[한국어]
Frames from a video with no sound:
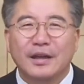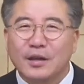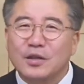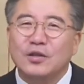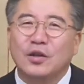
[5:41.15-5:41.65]

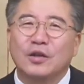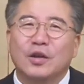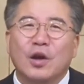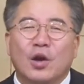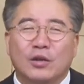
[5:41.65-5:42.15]
그래서 저는
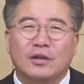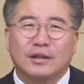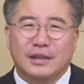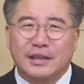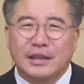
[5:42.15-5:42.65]

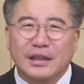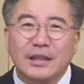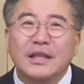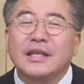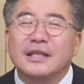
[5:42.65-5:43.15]
어떤
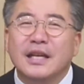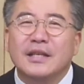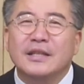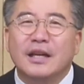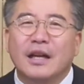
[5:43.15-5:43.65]
큰 일이
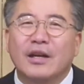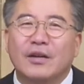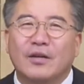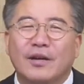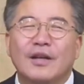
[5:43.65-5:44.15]

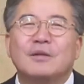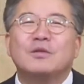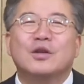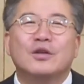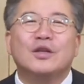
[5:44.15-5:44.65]
생기잖아요.
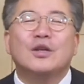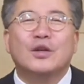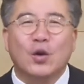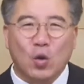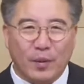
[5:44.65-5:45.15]
그러면 저는
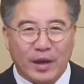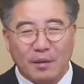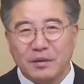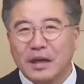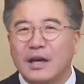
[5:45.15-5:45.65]
이렇게
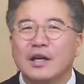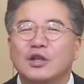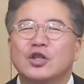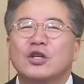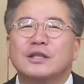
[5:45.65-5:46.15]
고백합니다.
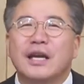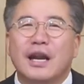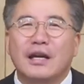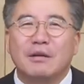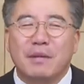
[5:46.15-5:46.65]

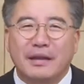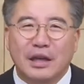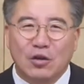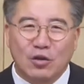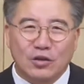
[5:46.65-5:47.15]
첫사랑을
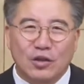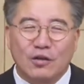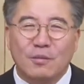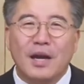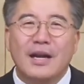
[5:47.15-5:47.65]
만난
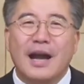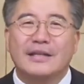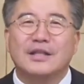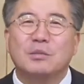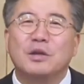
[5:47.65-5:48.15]
것처럼
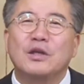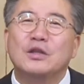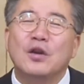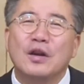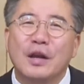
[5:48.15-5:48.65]
가슴이
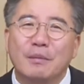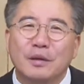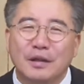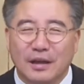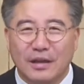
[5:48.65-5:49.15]

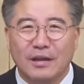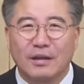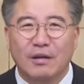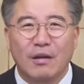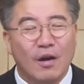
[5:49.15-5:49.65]
설렙니다.
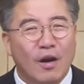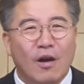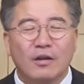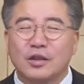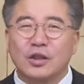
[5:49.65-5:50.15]

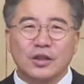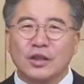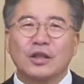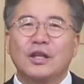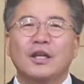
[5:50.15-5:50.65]
어, 아,
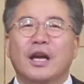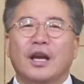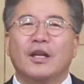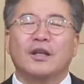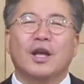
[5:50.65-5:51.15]
큰일을
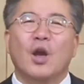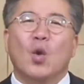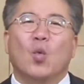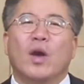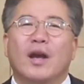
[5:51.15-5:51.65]
당했는데
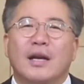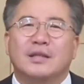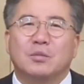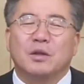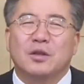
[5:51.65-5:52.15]
왜
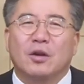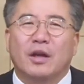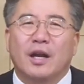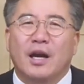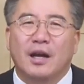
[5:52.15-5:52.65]
가슴이
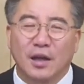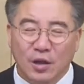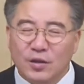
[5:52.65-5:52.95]
설레나?